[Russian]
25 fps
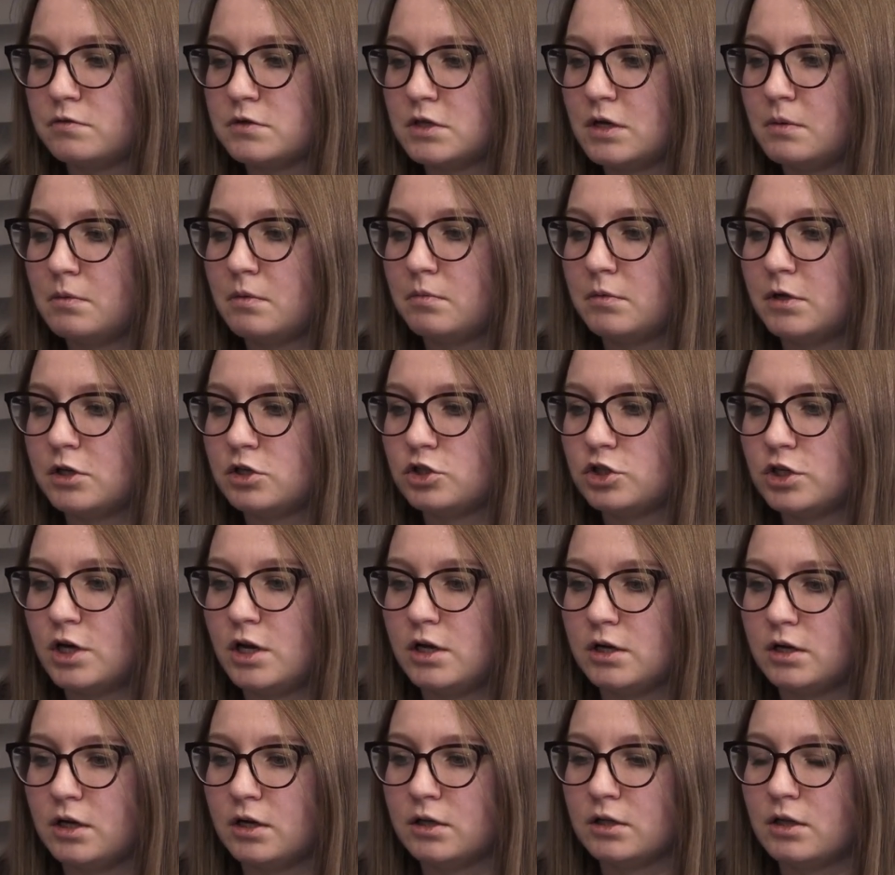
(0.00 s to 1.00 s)
В самом
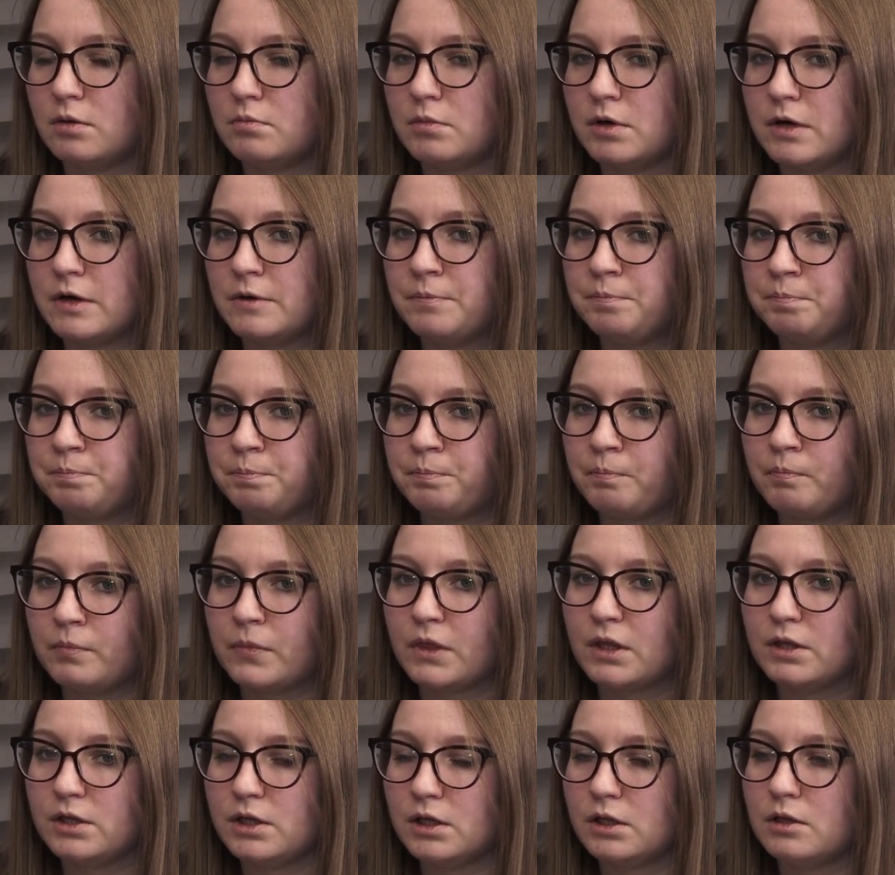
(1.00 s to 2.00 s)
начале, когда мы
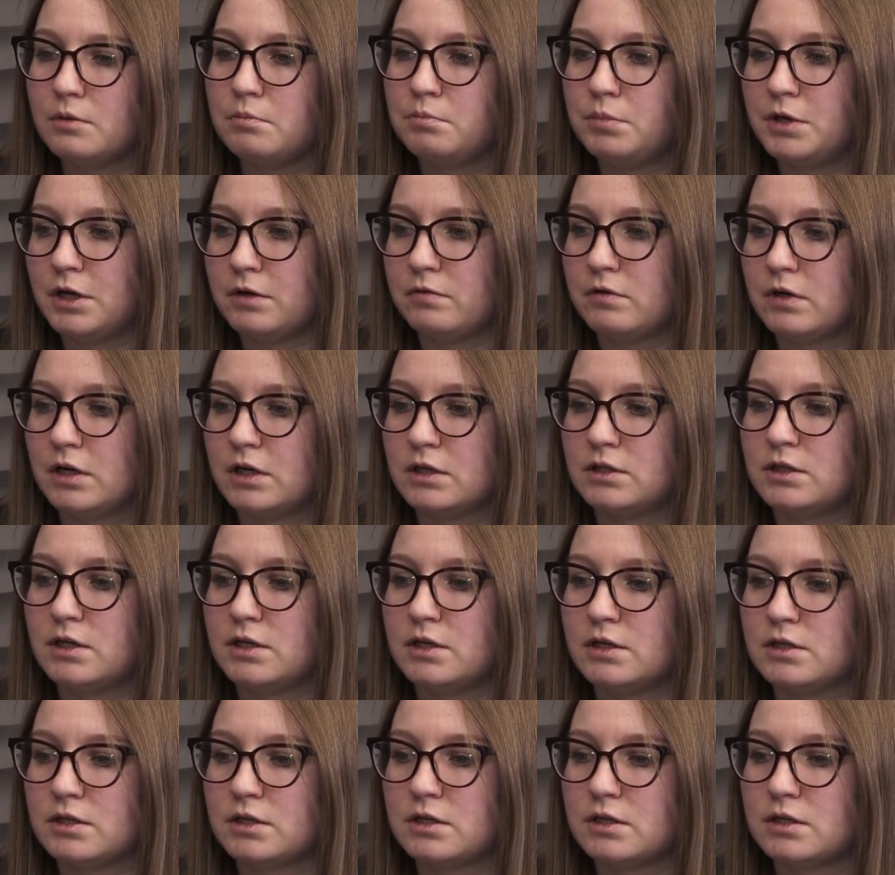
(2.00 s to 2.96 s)
делаем первое касание с